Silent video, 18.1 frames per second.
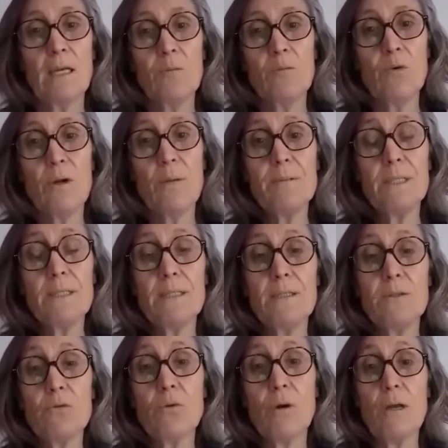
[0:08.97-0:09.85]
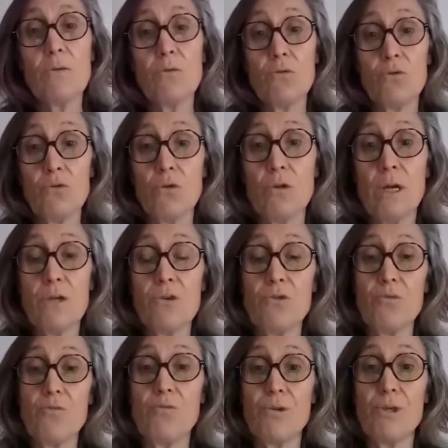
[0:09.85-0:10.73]
Pour la petite histoire, je nage
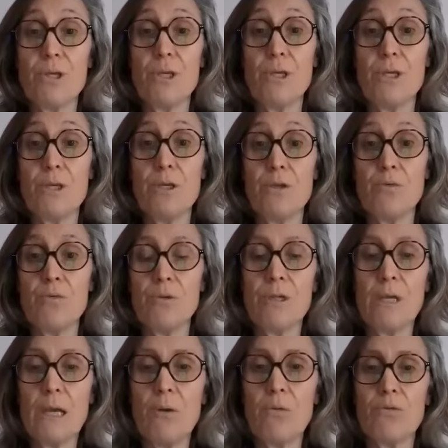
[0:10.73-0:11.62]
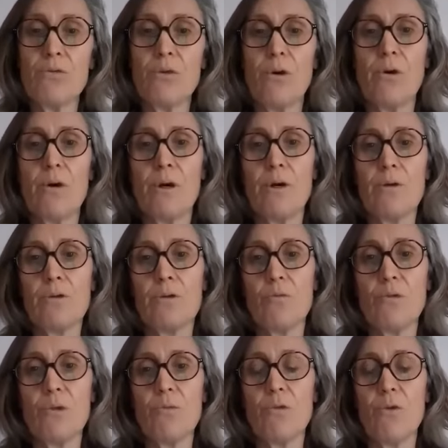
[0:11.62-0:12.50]
depuis, très longtemps, hein,
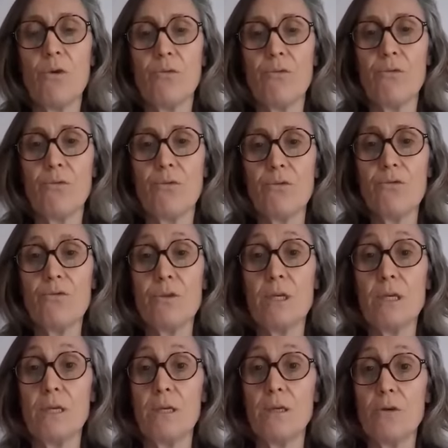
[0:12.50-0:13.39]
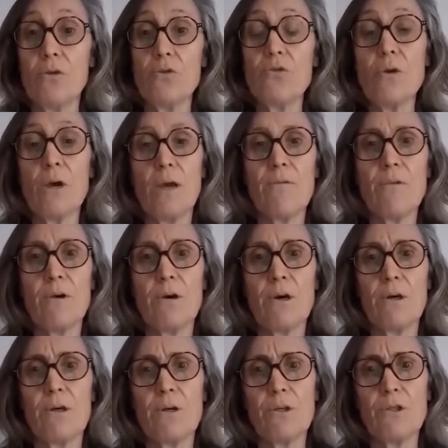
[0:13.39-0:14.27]
depuis mon enfance. Et quand je suis arrivée en
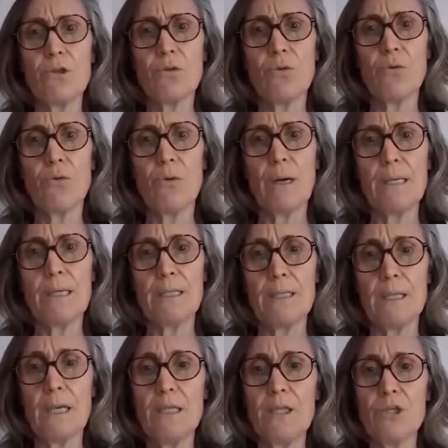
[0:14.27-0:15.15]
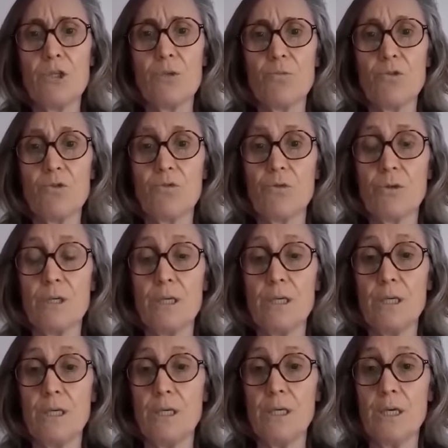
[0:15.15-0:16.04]
région Aquitaine, je me
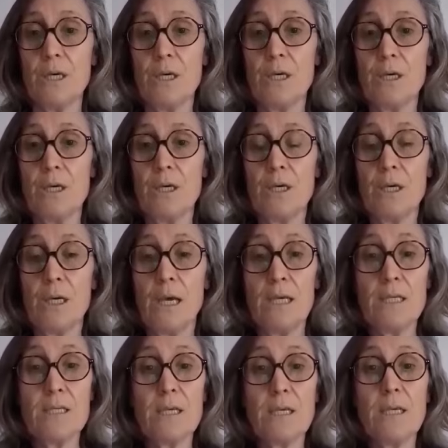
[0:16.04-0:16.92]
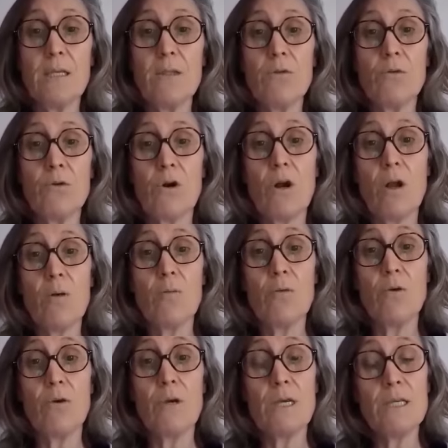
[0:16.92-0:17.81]
suis inscrite au
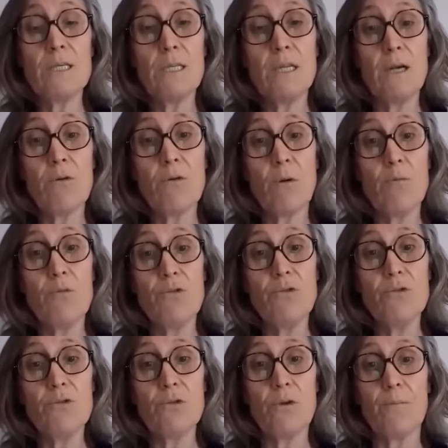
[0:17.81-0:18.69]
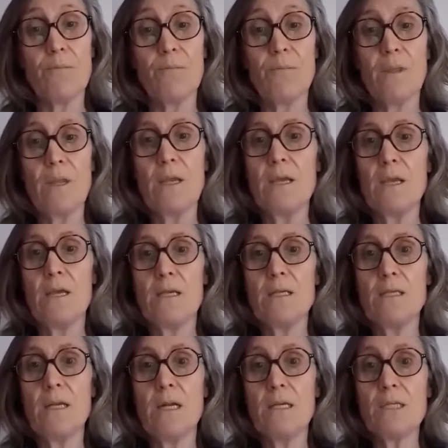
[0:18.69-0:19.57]
club Égine Aqua Plus. Et
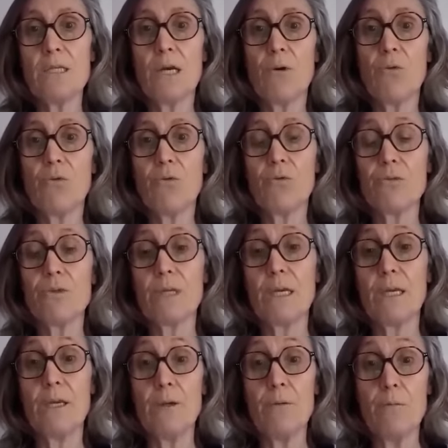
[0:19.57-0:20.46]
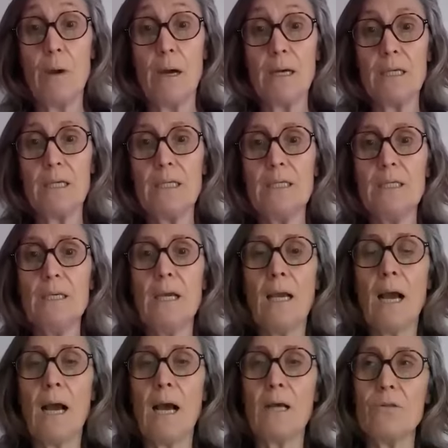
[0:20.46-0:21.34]
c'est là que j'ai rencontré Marie,
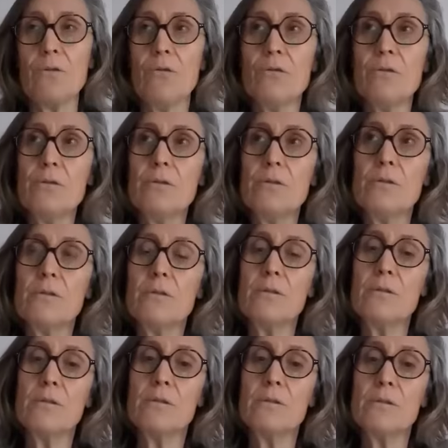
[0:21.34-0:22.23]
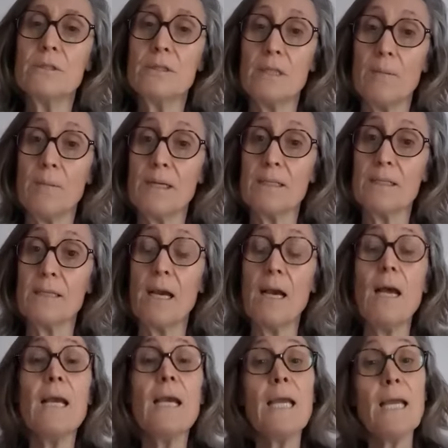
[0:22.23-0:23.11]
Arnaud,
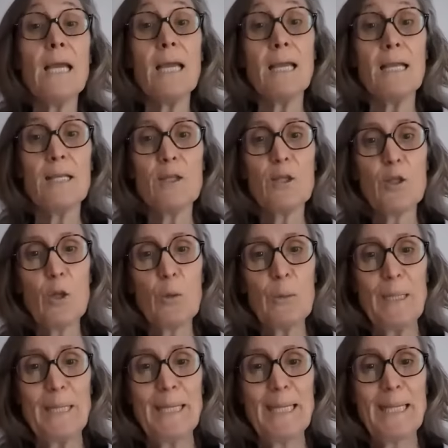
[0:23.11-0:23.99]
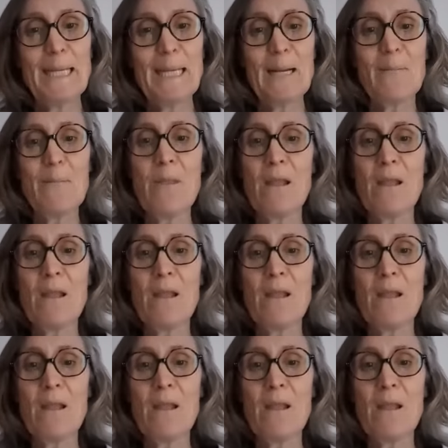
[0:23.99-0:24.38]
Sébastien et Dominique.